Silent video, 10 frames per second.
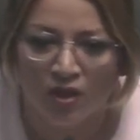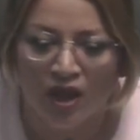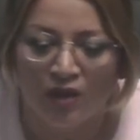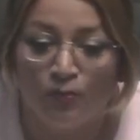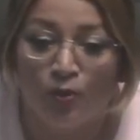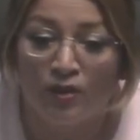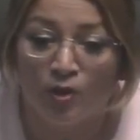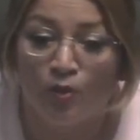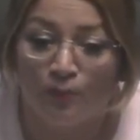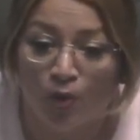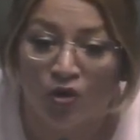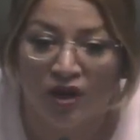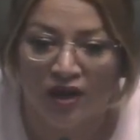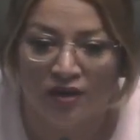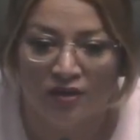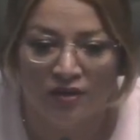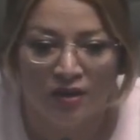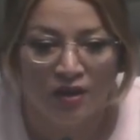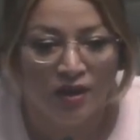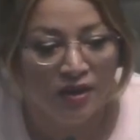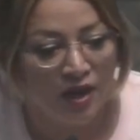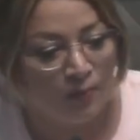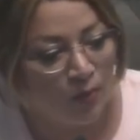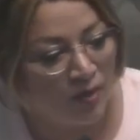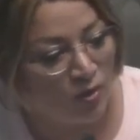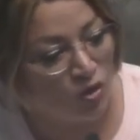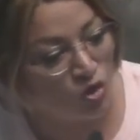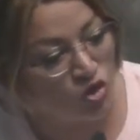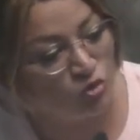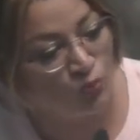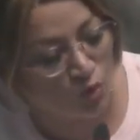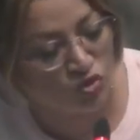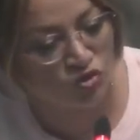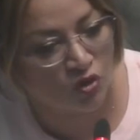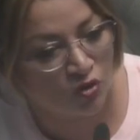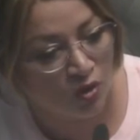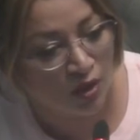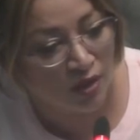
El pueblo pone y el pueblo nos puso